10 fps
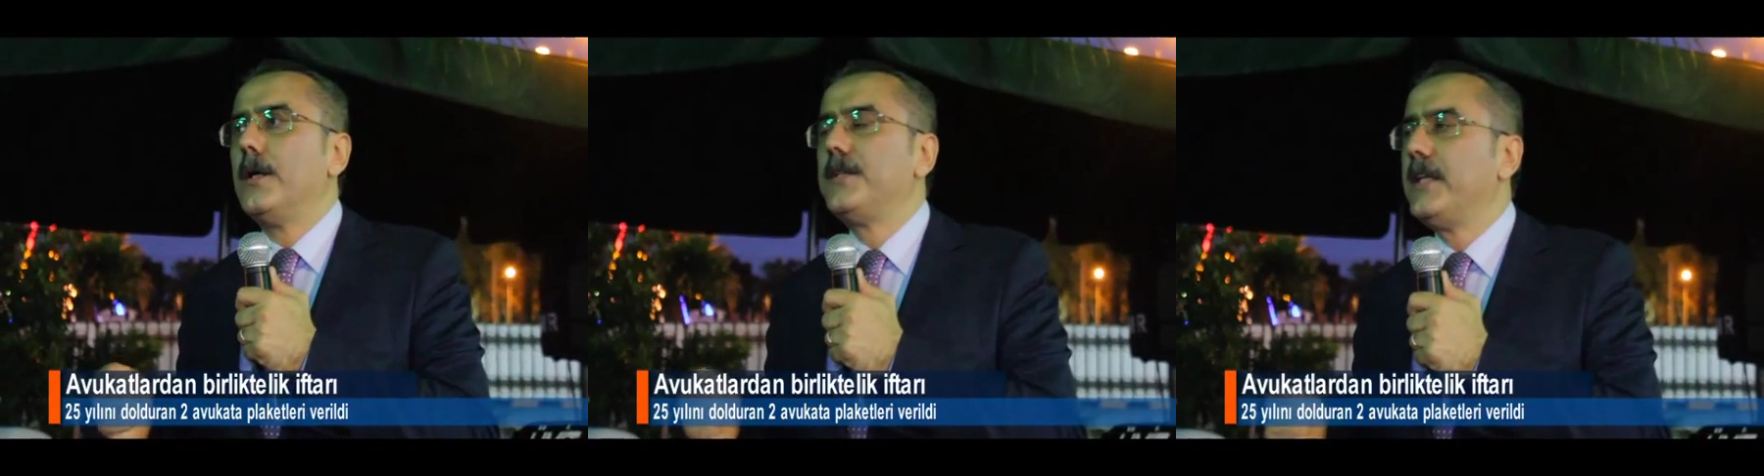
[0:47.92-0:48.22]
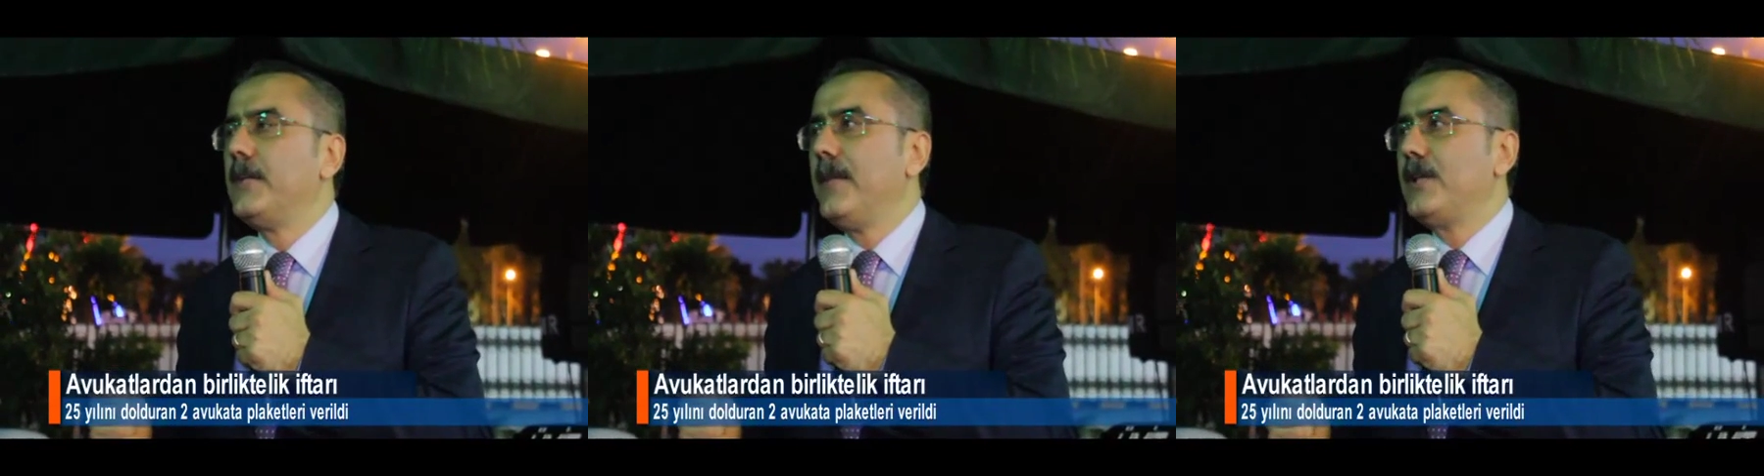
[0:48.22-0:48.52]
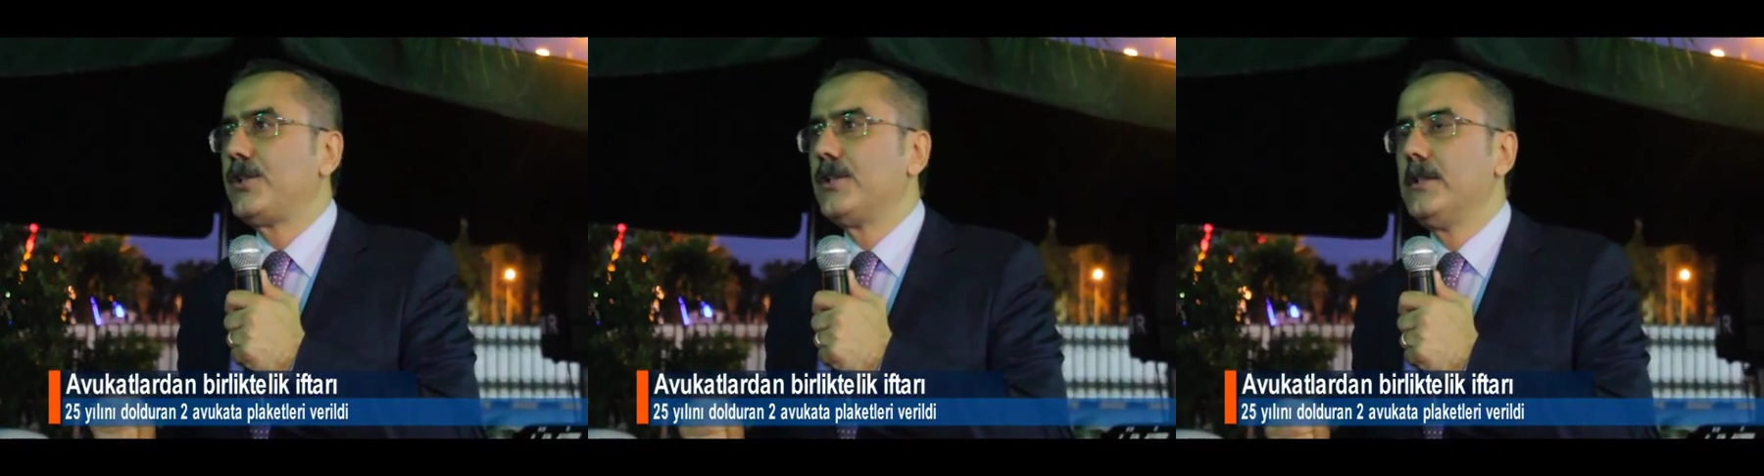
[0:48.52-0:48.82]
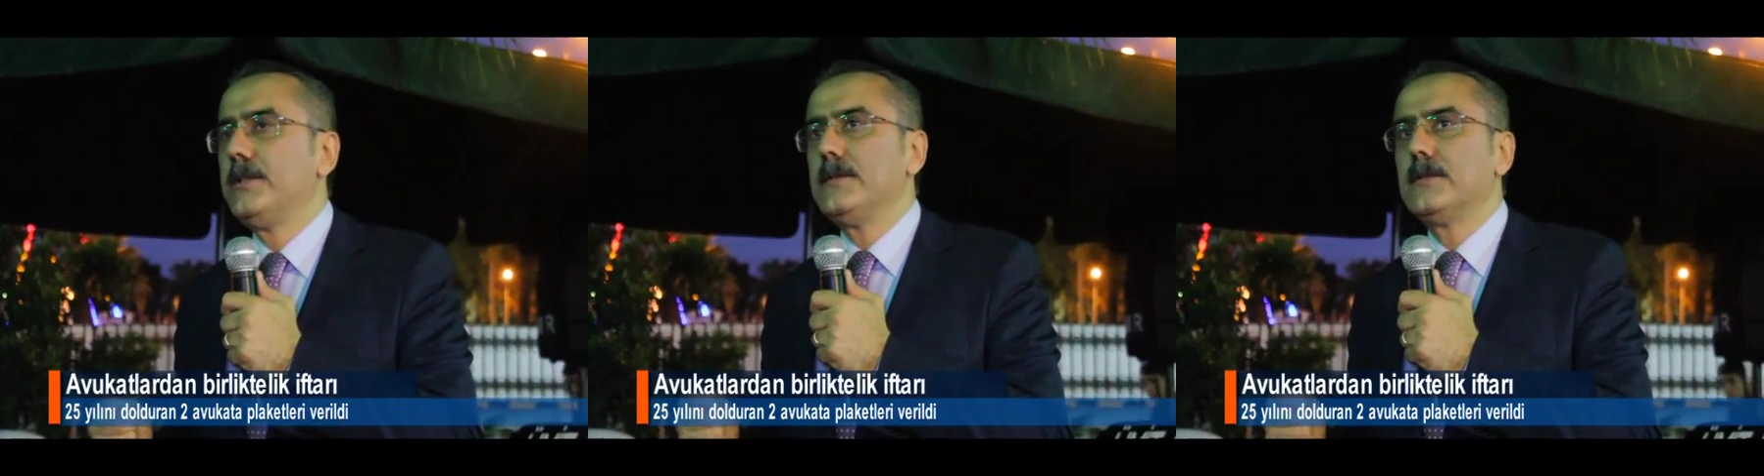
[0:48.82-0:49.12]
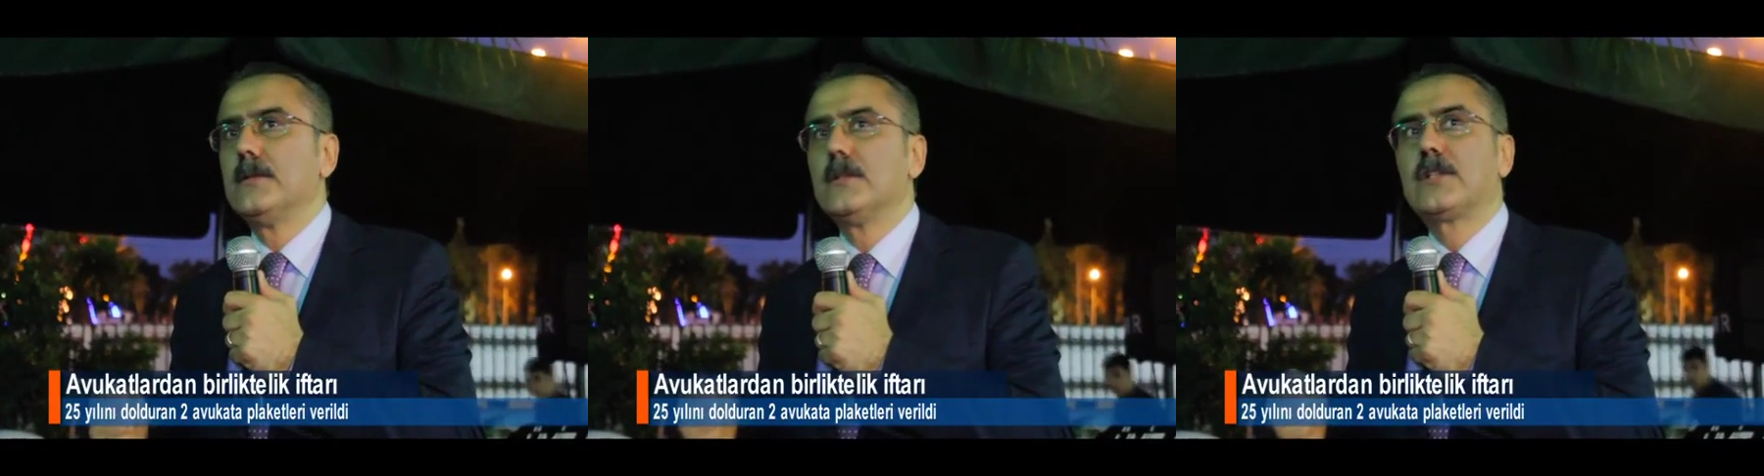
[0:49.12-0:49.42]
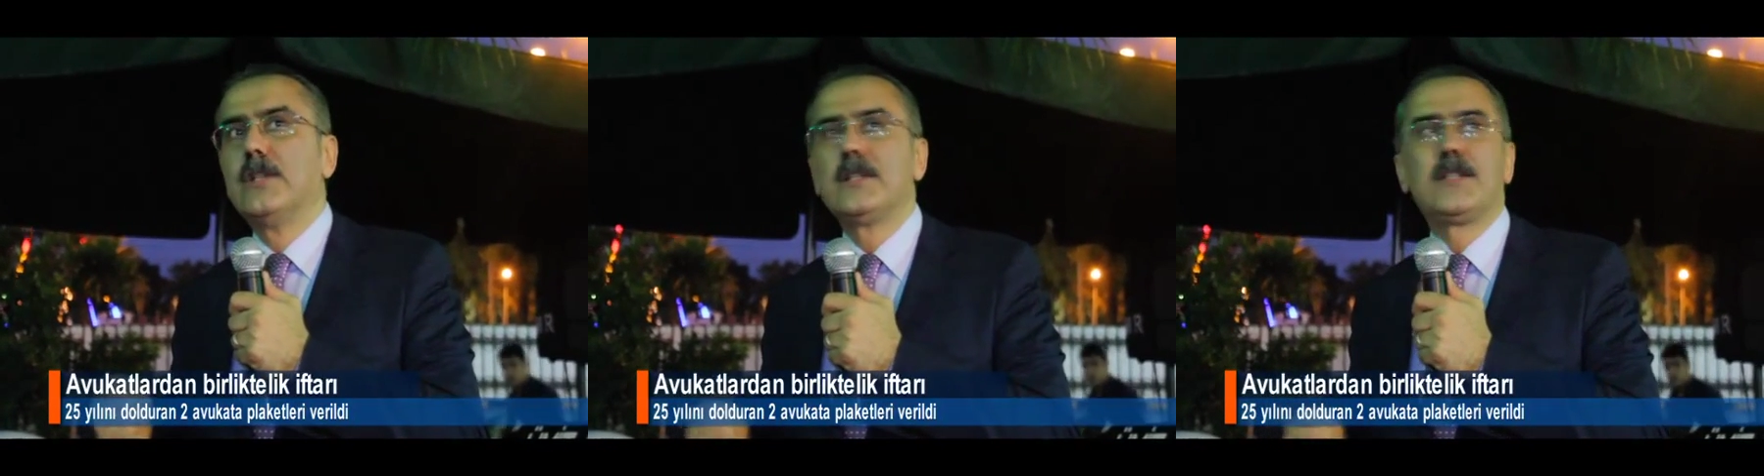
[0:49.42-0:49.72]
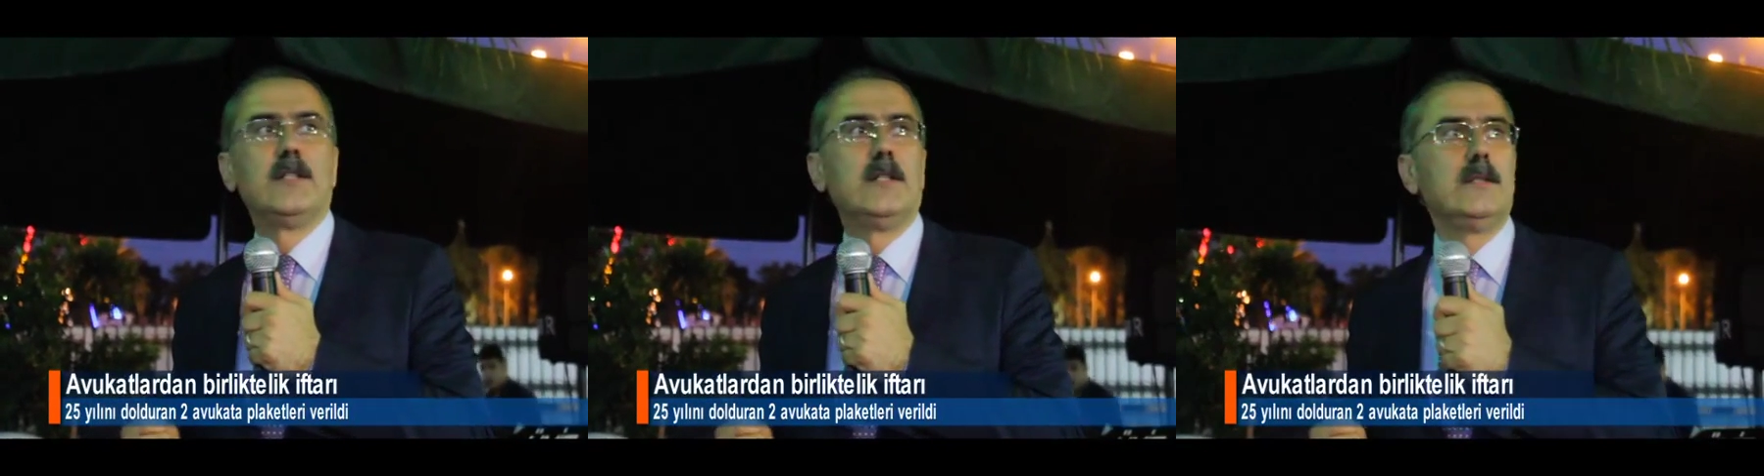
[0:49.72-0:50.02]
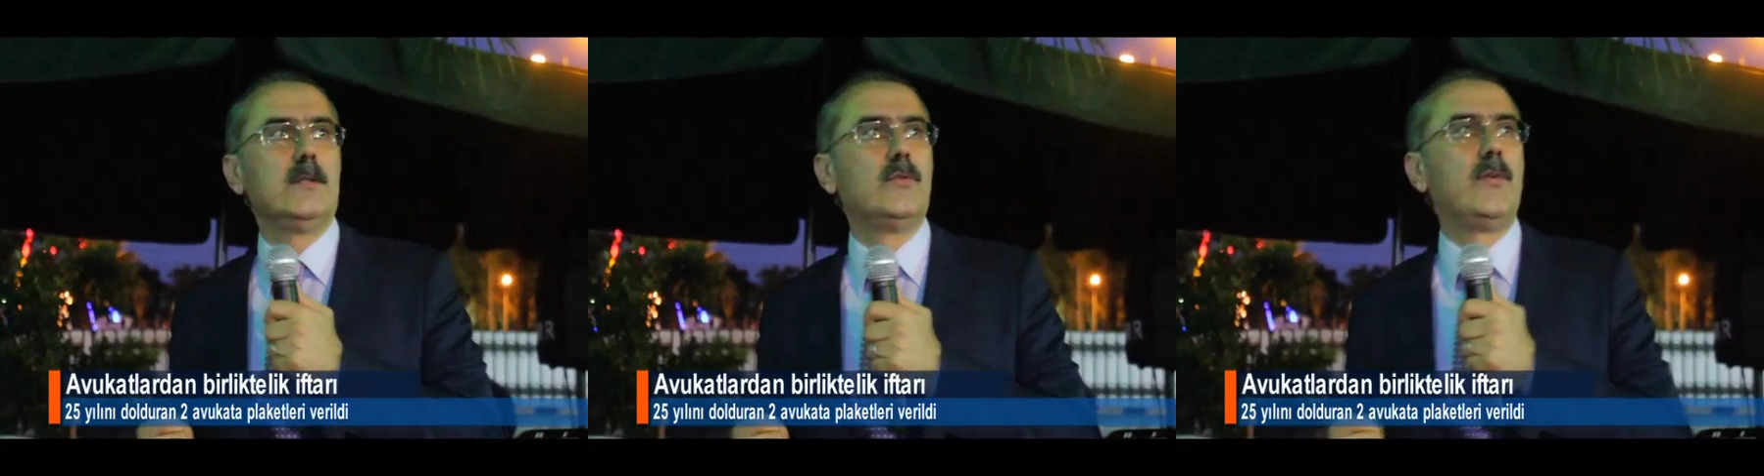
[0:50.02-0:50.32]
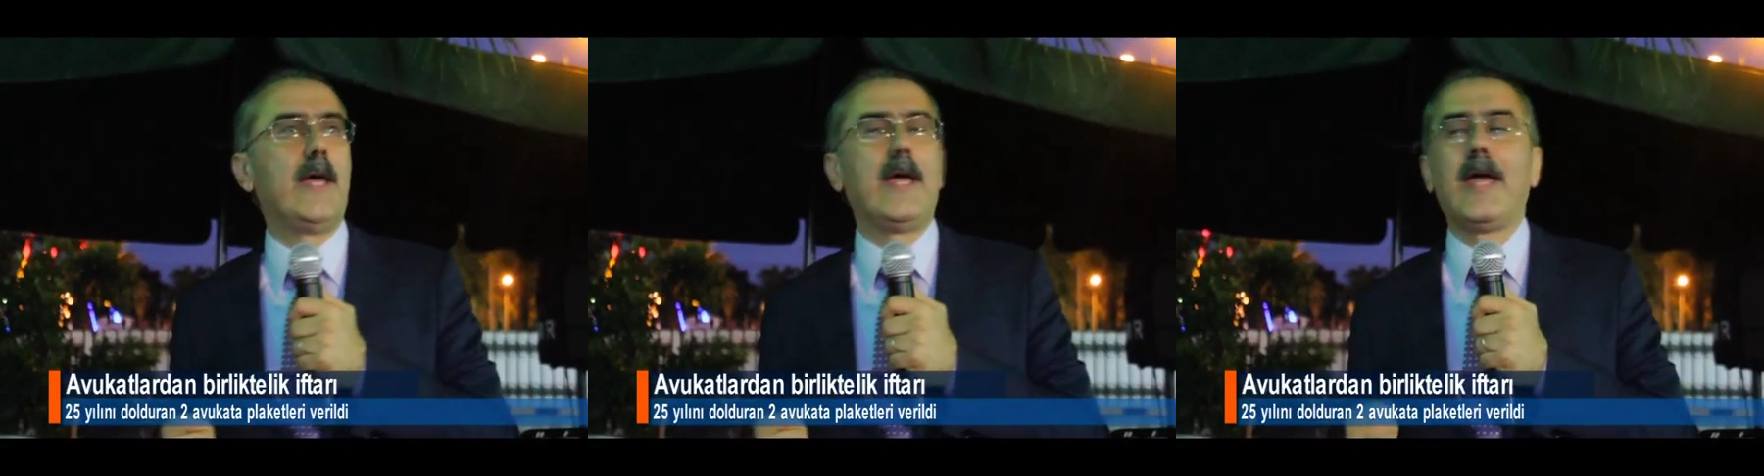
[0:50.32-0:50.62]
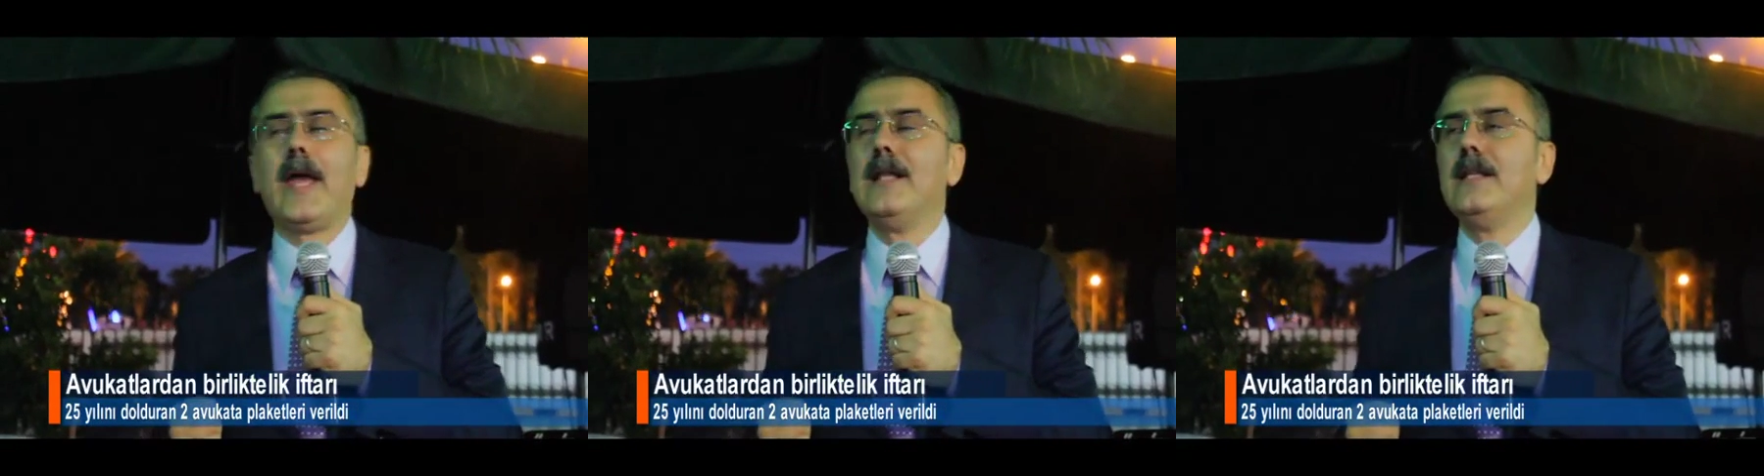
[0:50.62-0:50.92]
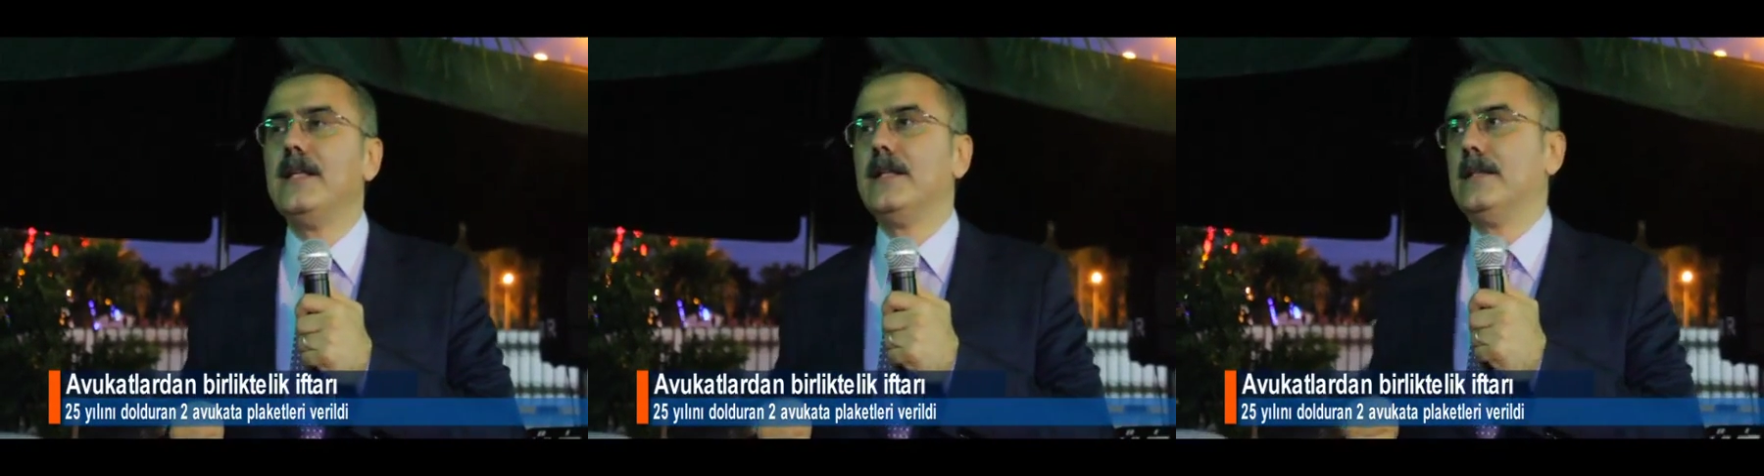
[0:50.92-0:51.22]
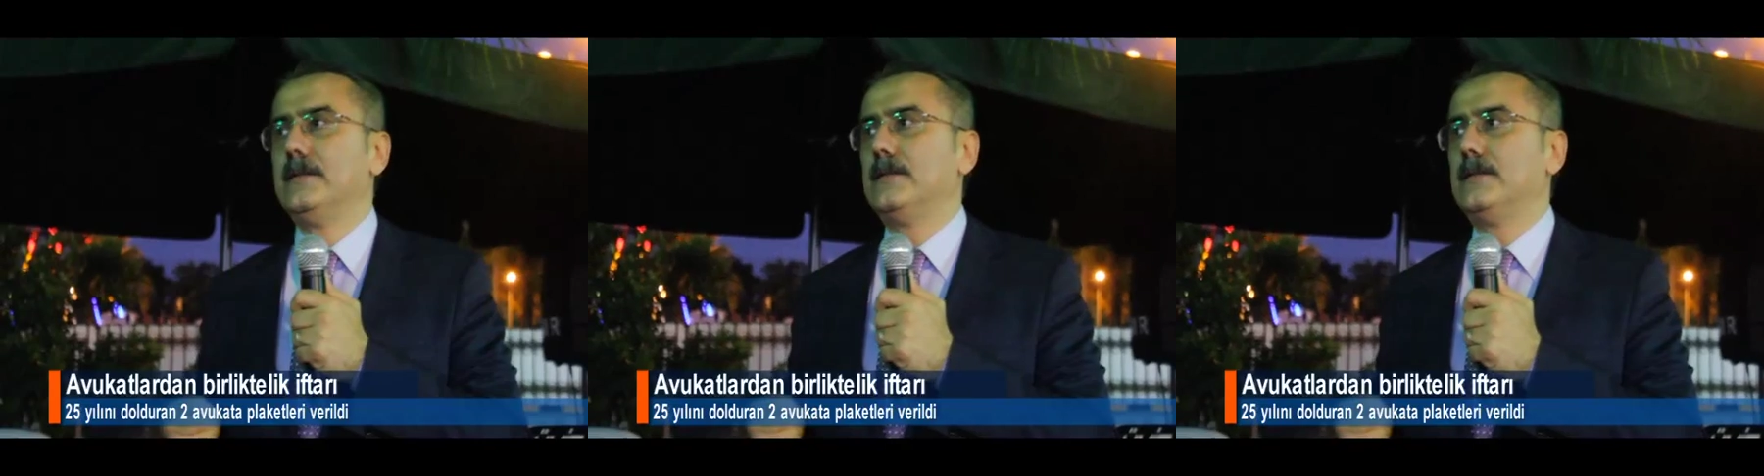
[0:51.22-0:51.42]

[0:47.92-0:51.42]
25 e, yıl, 40 yıl ve 50 yıl